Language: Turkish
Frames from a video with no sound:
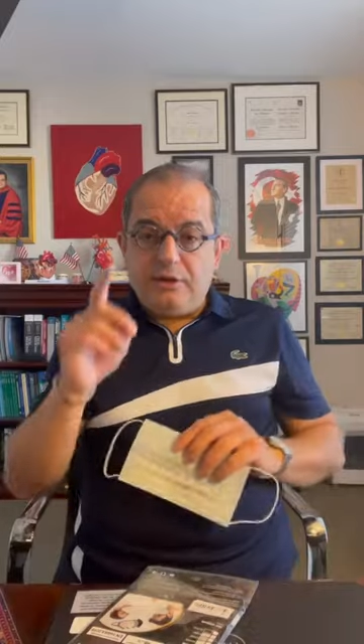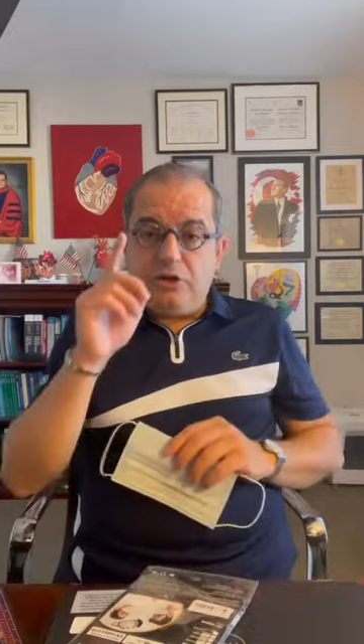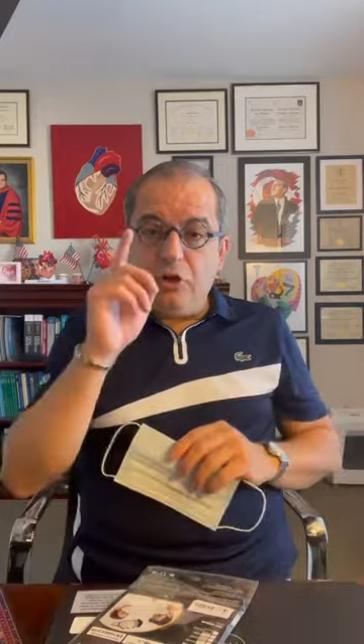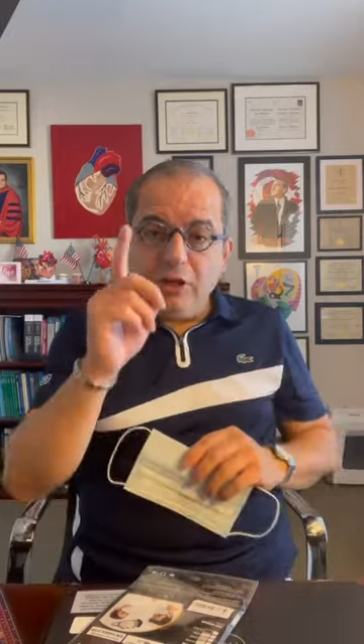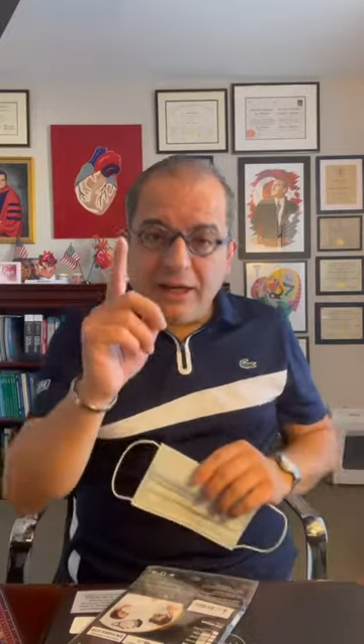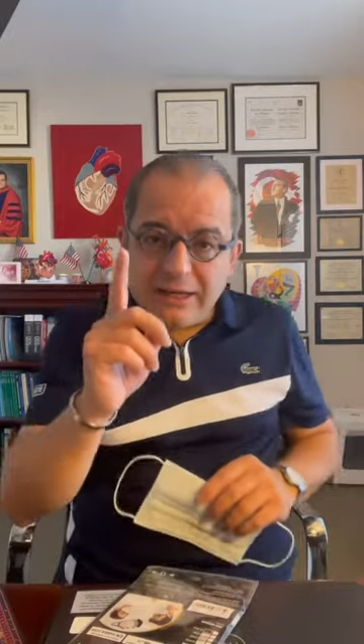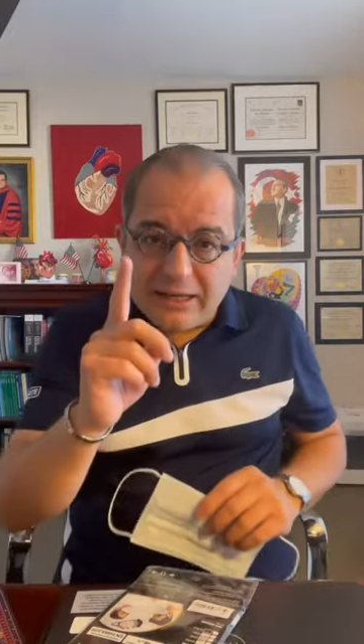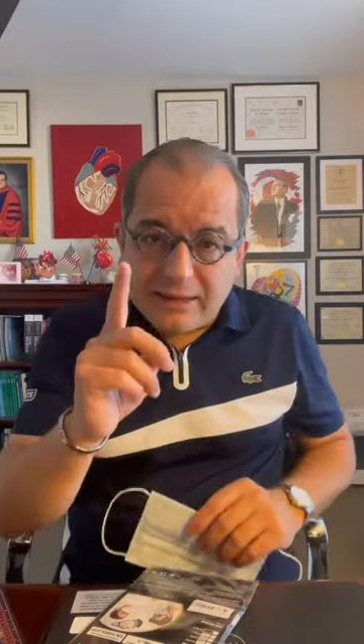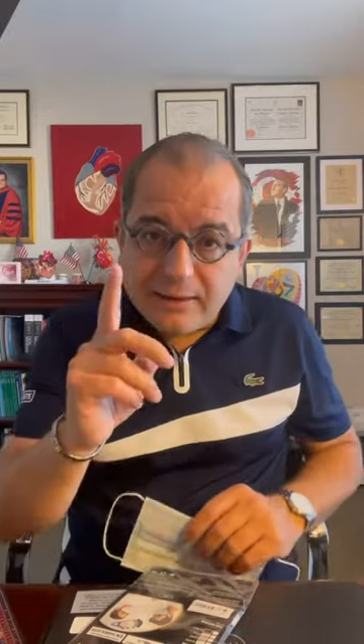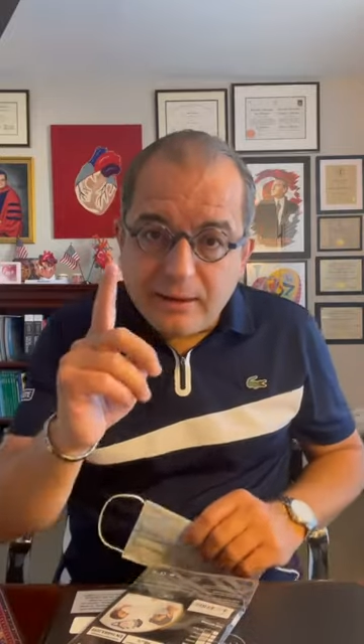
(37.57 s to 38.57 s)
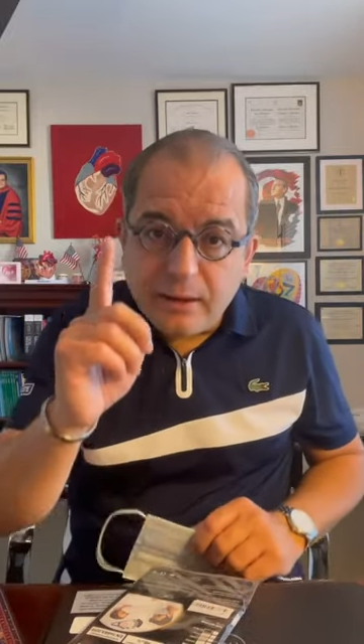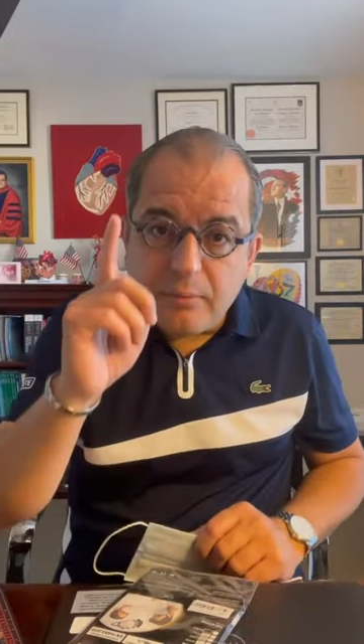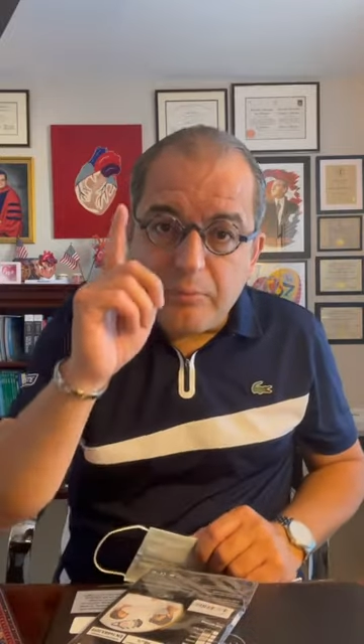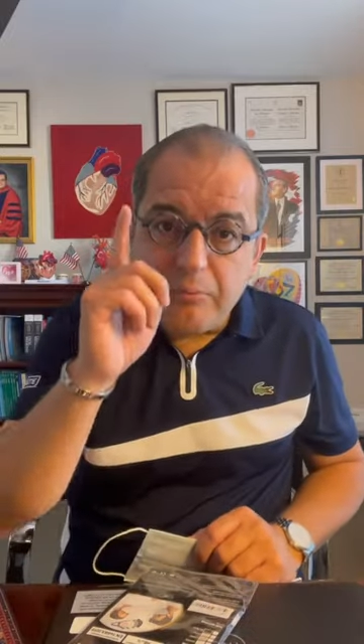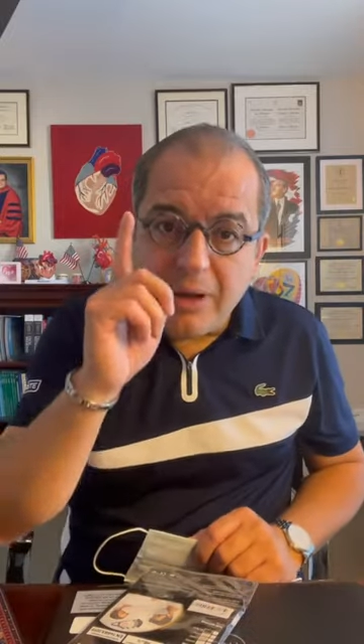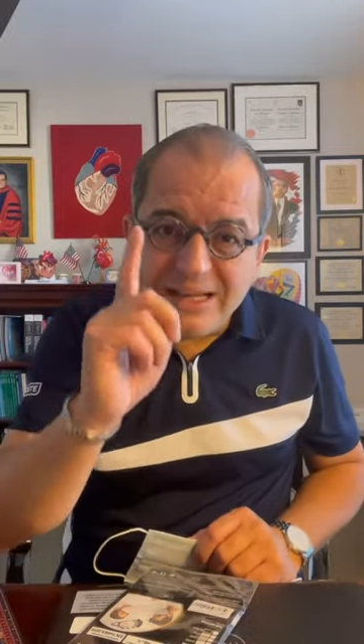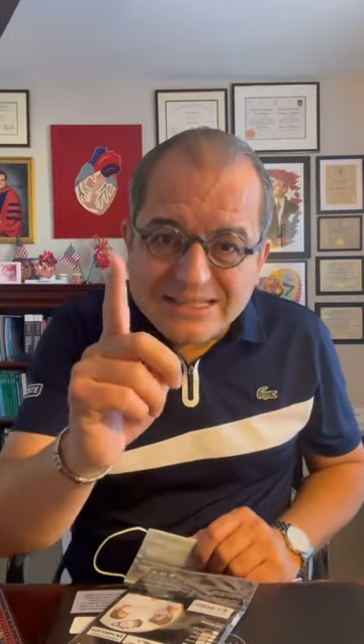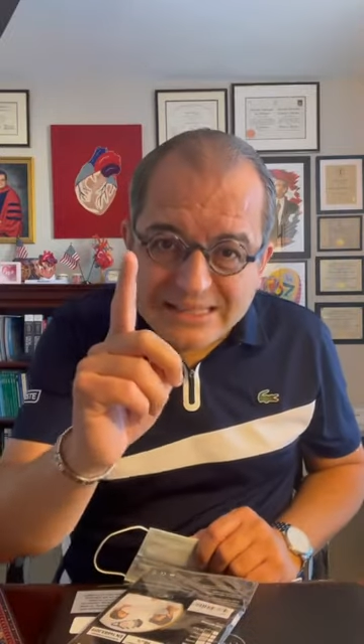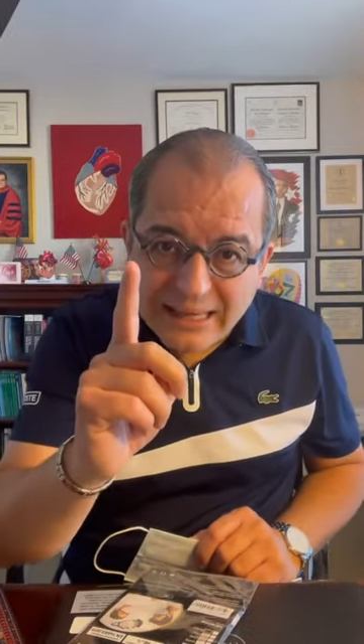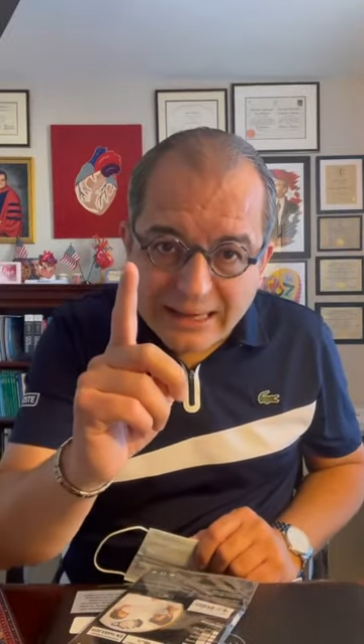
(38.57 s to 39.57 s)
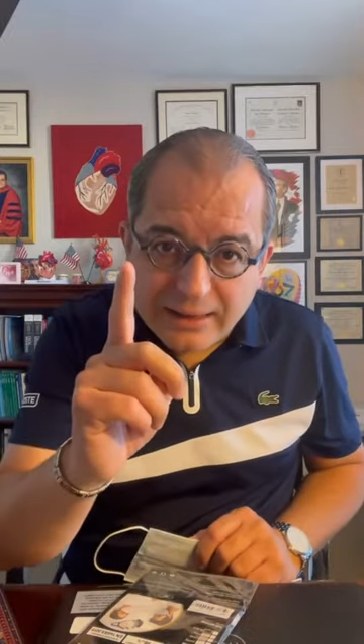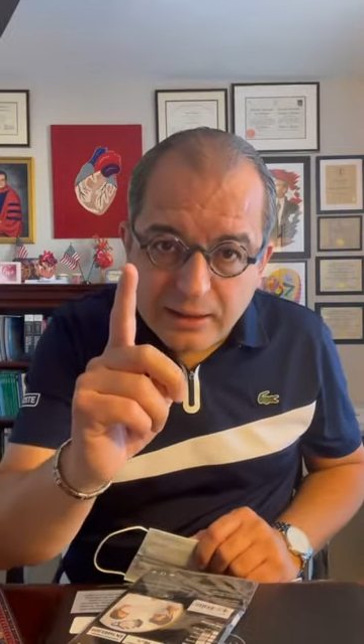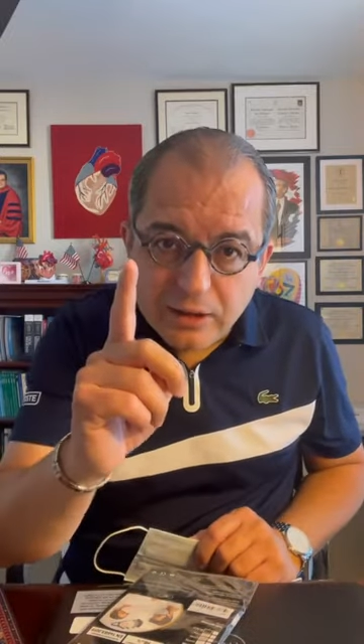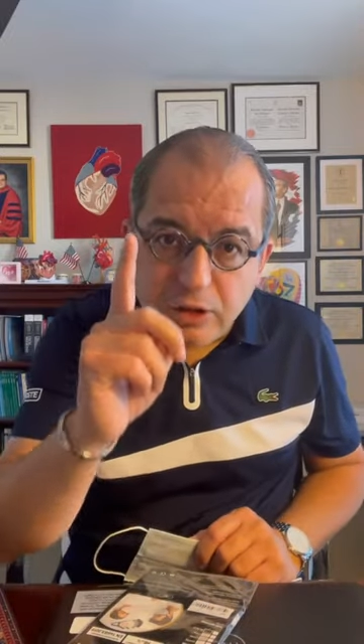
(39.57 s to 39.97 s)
Diyorlar ki maske,